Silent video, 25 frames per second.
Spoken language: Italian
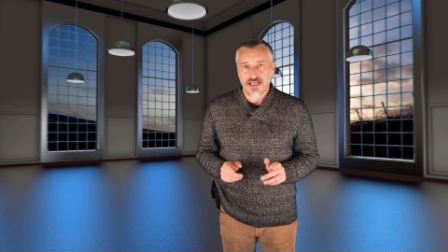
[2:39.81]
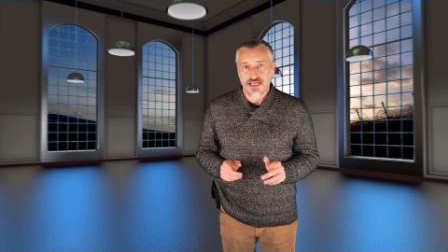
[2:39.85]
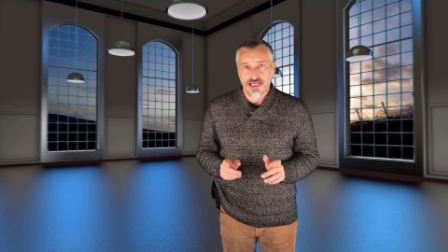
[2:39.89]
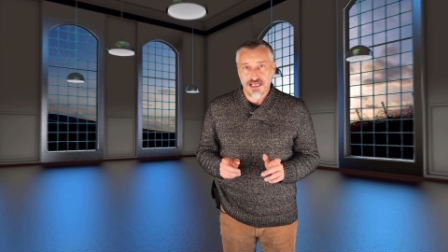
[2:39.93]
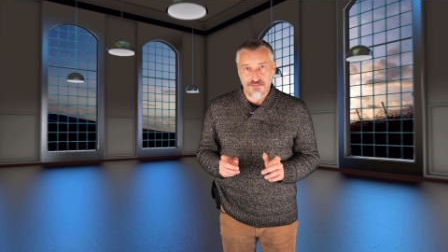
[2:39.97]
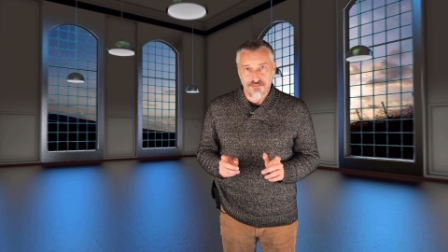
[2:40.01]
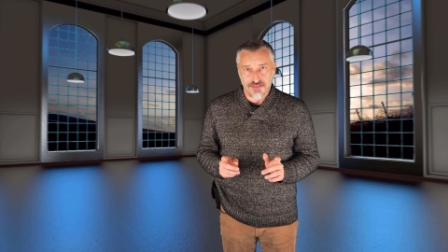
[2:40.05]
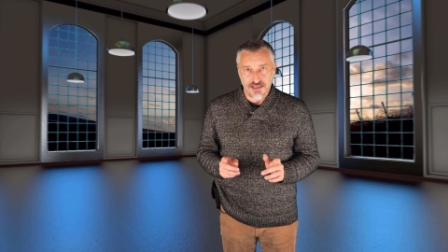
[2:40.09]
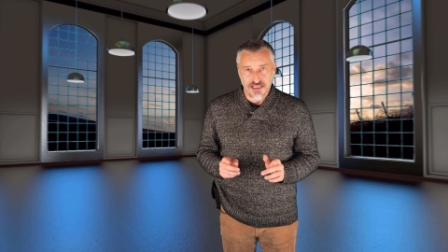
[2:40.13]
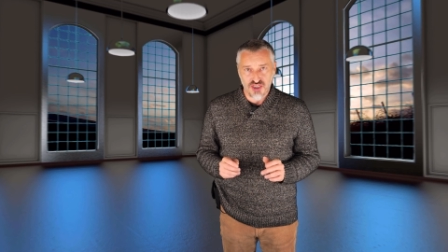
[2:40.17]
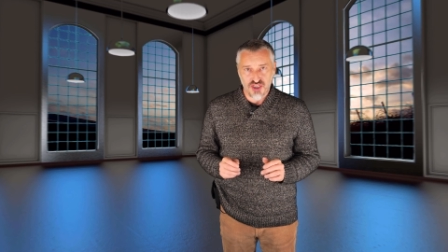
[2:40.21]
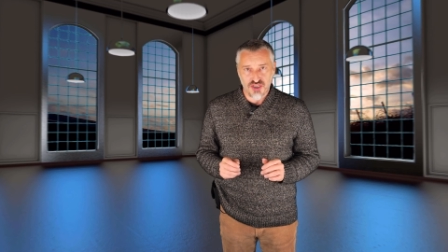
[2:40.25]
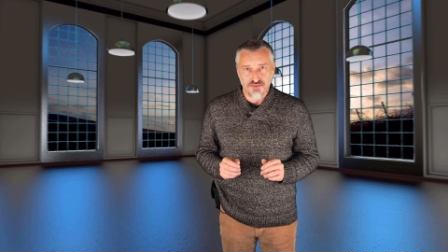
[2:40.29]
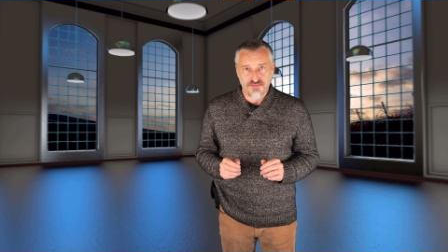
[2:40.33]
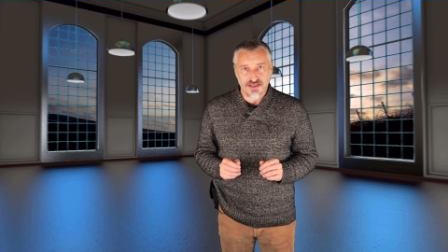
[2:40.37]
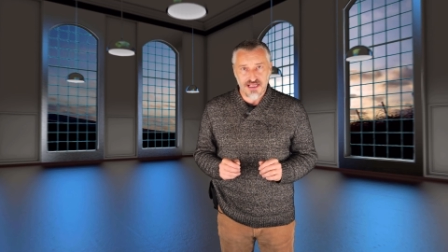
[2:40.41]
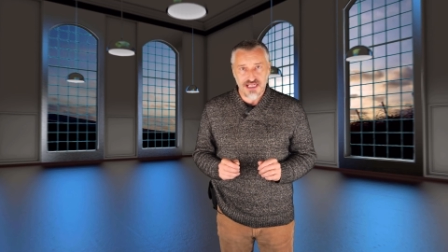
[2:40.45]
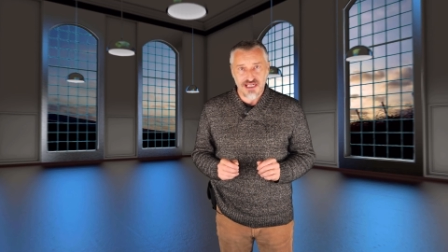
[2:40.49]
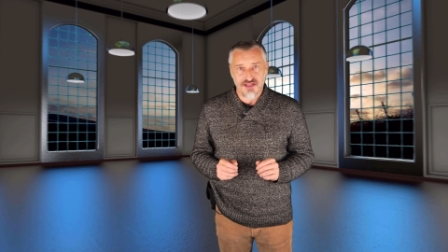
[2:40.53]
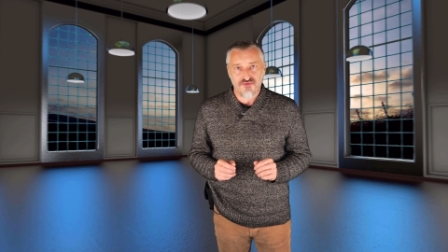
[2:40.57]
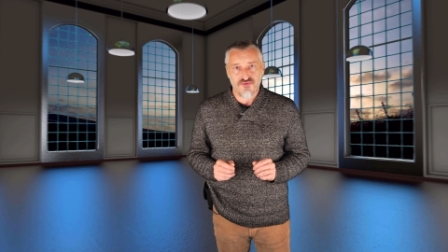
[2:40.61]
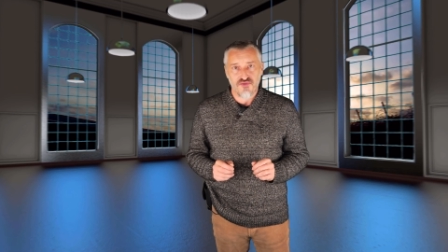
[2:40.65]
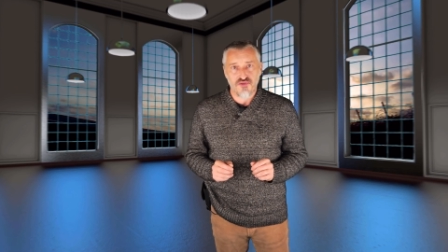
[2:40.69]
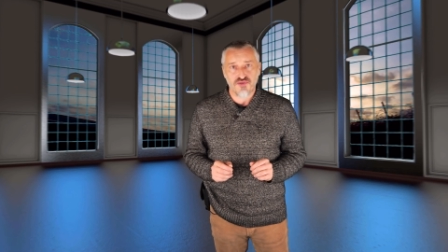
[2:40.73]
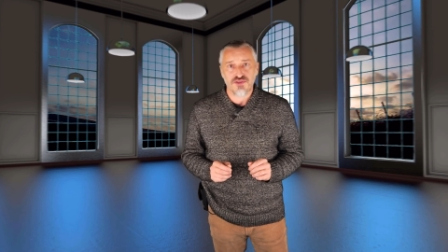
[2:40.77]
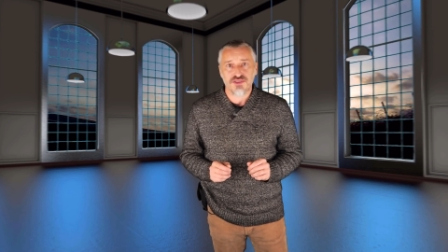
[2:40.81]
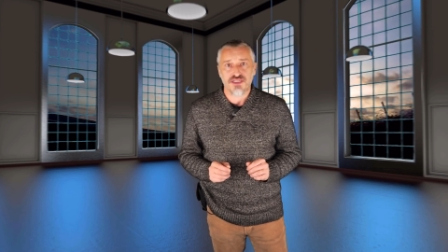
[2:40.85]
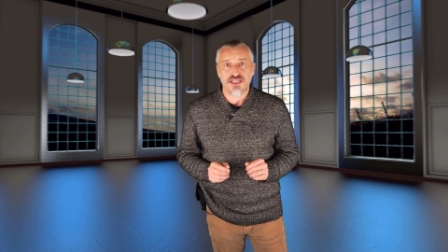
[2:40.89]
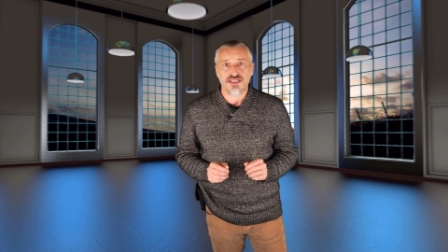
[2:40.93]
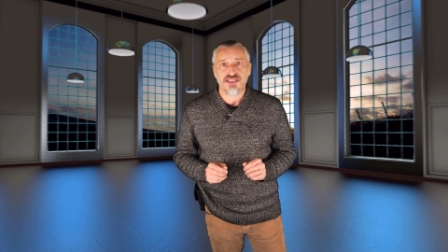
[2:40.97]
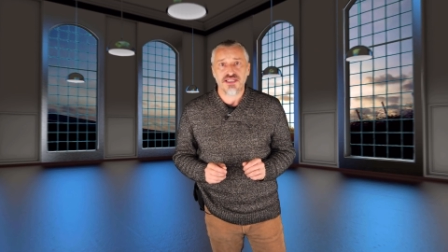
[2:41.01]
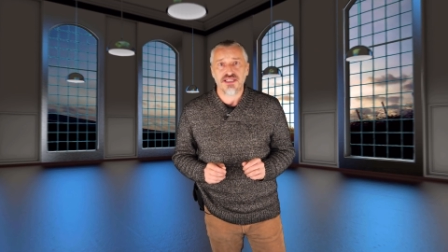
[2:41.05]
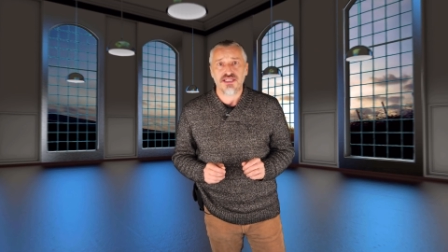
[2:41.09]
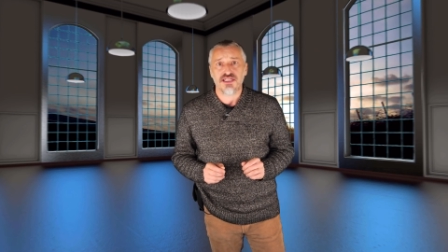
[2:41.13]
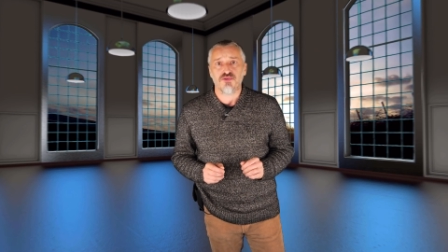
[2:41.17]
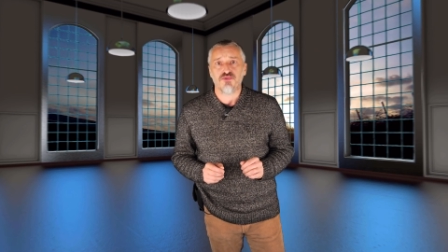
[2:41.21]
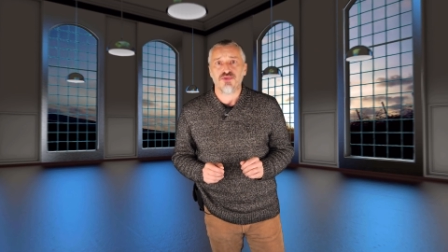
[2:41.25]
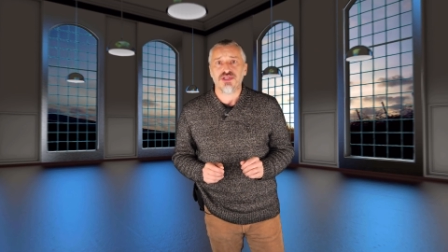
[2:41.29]
la principale fonte
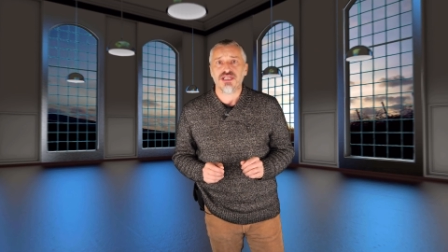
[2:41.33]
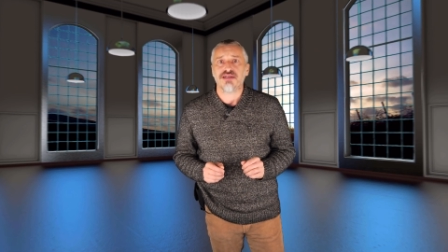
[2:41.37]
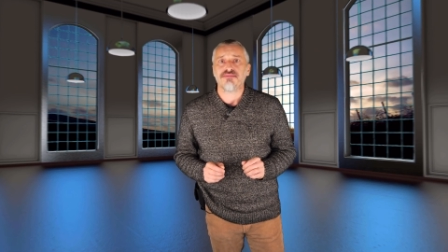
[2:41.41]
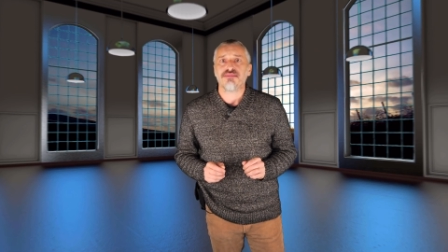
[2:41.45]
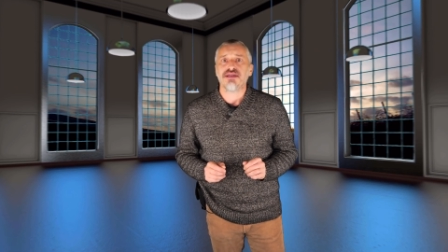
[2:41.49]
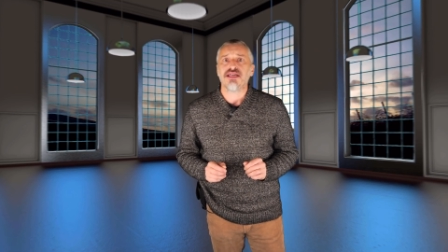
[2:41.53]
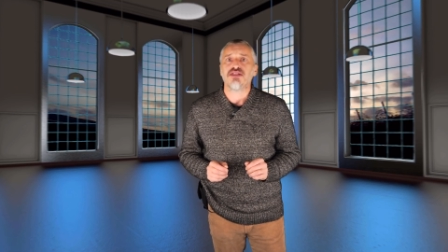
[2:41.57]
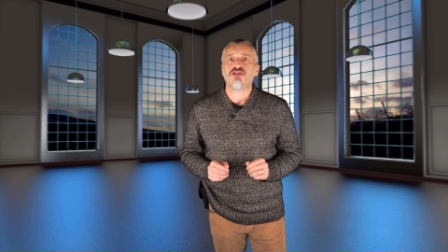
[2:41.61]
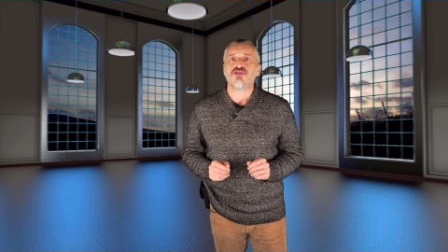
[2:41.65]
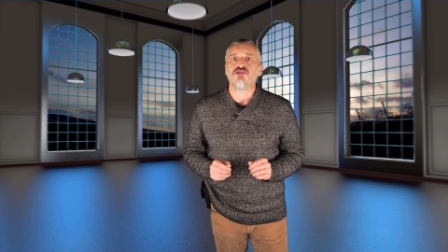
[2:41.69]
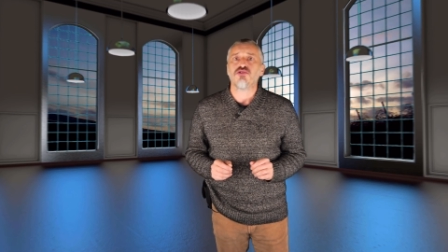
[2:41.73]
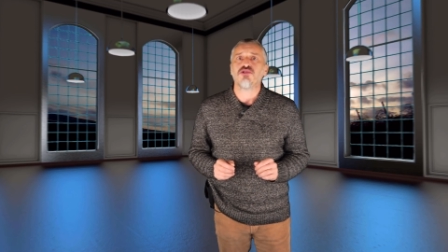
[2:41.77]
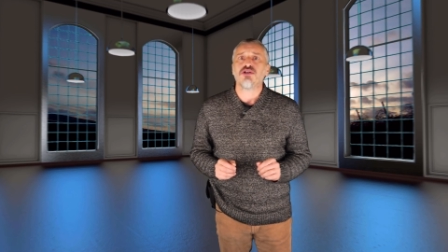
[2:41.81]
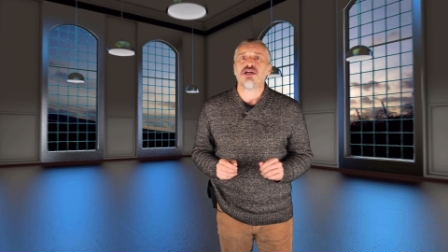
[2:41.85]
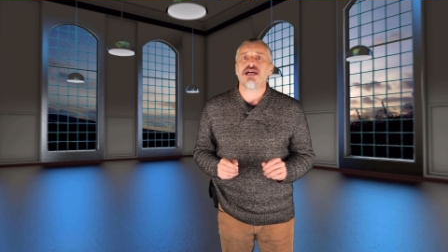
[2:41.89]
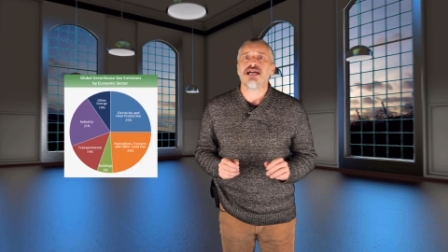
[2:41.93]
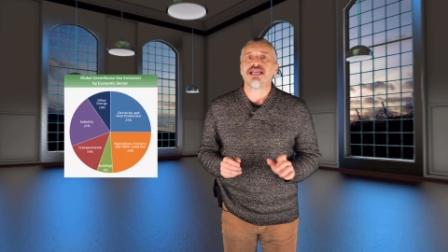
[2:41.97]
di inquinamento